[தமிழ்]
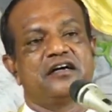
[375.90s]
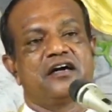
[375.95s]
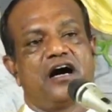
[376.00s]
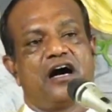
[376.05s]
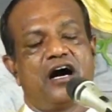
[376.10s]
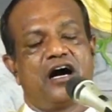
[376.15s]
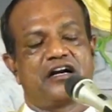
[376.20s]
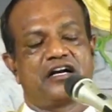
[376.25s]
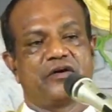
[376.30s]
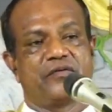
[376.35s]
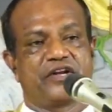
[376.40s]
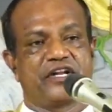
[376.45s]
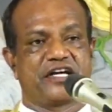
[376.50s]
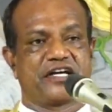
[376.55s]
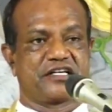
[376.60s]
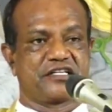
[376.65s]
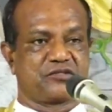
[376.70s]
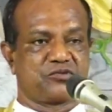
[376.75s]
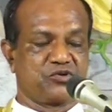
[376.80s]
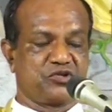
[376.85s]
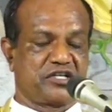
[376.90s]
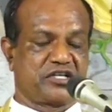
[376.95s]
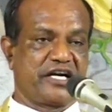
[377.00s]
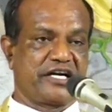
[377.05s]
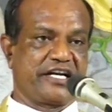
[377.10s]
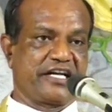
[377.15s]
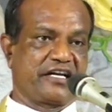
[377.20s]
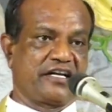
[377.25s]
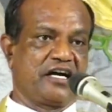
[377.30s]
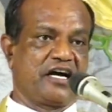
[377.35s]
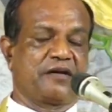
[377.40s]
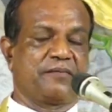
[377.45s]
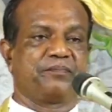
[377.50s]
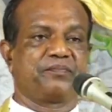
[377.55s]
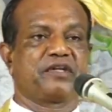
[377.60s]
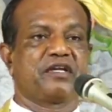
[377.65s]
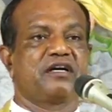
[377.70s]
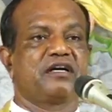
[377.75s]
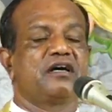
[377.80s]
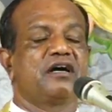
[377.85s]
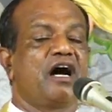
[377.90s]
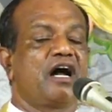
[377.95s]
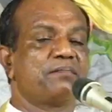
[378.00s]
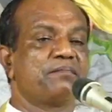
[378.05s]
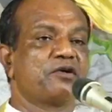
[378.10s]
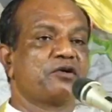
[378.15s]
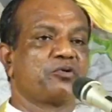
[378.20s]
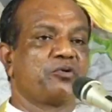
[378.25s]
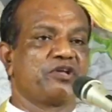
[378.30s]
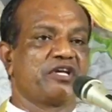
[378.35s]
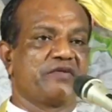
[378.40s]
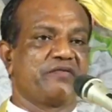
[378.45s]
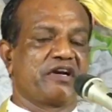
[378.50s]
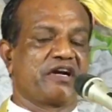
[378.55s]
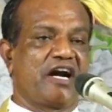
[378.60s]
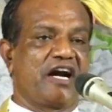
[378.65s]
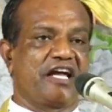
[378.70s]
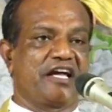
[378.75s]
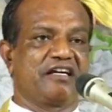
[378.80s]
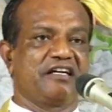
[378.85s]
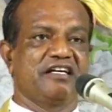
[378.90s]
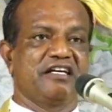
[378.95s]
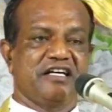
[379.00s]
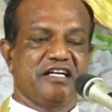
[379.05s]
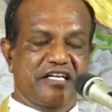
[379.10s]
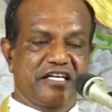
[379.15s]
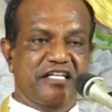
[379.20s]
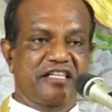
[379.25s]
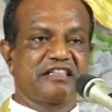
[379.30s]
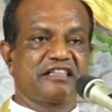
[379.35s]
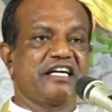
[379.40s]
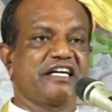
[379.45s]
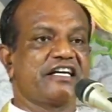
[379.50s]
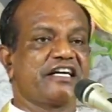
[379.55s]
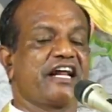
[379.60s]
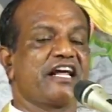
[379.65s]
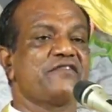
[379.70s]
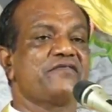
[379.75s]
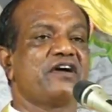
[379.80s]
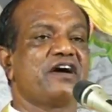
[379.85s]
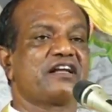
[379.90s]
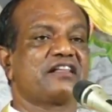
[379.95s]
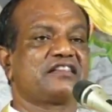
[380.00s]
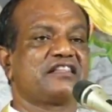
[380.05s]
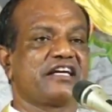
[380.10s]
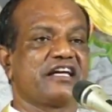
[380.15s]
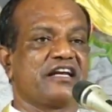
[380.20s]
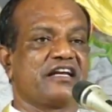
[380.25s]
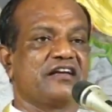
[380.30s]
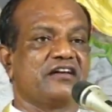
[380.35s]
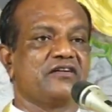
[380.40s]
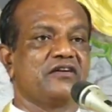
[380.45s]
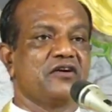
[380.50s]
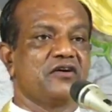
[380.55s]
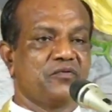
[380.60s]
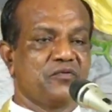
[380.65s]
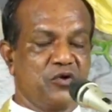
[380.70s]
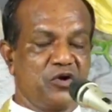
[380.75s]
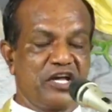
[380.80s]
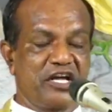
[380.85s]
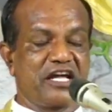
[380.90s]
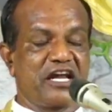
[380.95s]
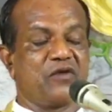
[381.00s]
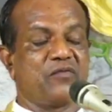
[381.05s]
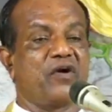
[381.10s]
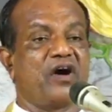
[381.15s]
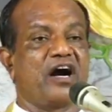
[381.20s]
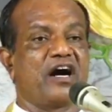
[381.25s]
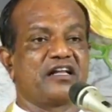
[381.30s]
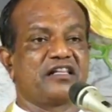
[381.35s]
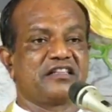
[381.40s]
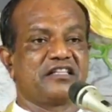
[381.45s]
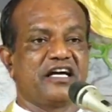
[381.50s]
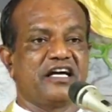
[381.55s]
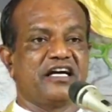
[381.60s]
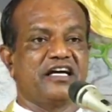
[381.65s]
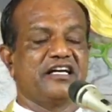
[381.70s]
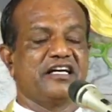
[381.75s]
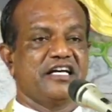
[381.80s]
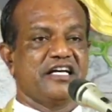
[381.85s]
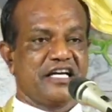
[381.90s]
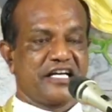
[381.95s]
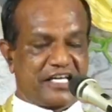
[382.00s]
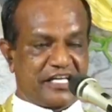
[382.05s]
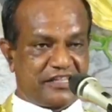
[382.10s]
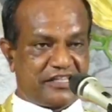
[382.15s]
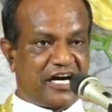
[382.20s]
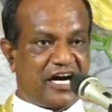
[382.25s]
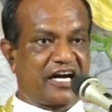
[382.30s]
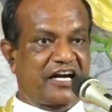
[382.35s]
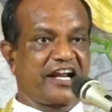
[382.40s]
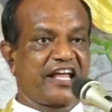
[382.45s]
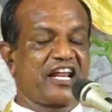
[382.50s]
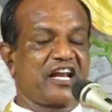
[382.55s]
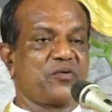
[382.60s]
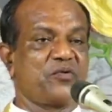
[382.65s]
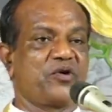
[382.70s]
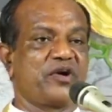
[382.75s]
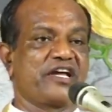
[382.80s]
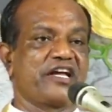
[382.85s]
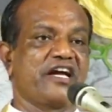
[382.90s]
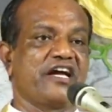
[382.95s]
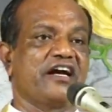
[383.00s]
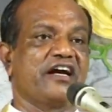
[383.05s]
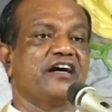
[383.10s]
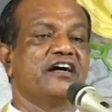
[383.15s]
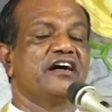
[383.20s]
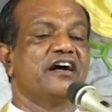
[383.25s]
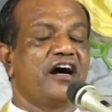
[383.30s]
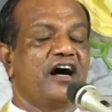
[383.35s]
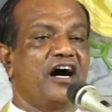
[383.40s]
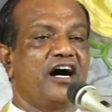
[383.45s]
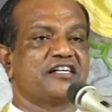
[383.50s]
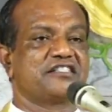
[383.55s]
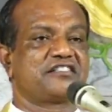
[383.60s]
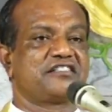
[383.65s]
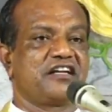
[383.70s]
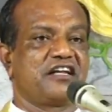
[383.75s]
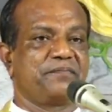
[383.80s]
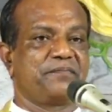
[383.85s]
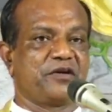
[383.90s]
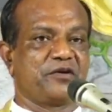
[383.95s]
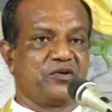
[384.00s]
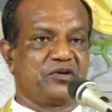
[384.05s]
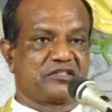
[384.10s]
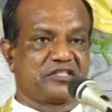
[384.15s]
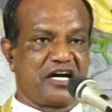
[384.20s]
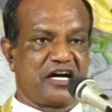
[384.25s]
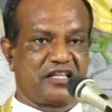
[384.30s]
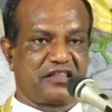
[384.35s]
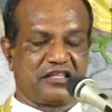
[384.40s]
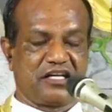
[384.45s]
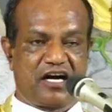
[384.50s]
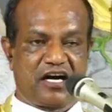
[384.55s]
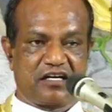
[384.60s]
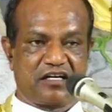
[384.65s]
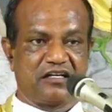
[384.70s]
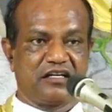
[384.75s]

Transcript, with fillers: ஆண்டவர் எங்கு சுட்டி காட்டுகிறார் அன்புக்குரியவர்களே இந்த இறைவார்த்தையின் ஒளியில் வாழ்ந்த இந்த அன்னையனுடைய ஆசிரியர் பெறுவதற்காகத்தான்